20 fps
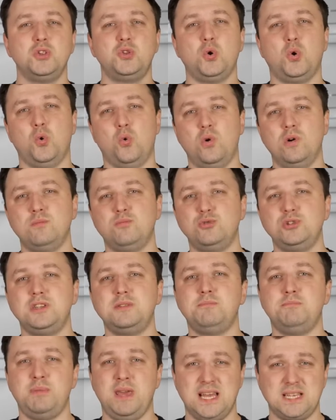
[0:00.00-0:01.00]
то он
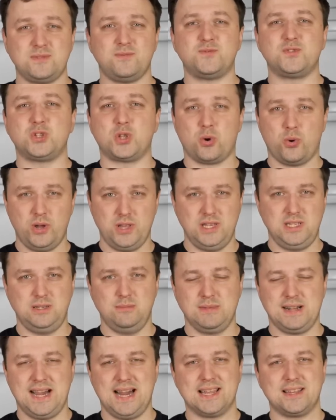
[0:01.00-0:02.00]
будет без встроенной
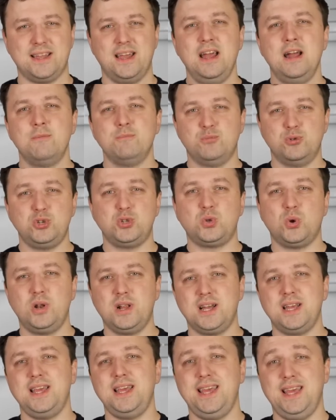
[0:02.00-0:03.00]
сим-карты, будет только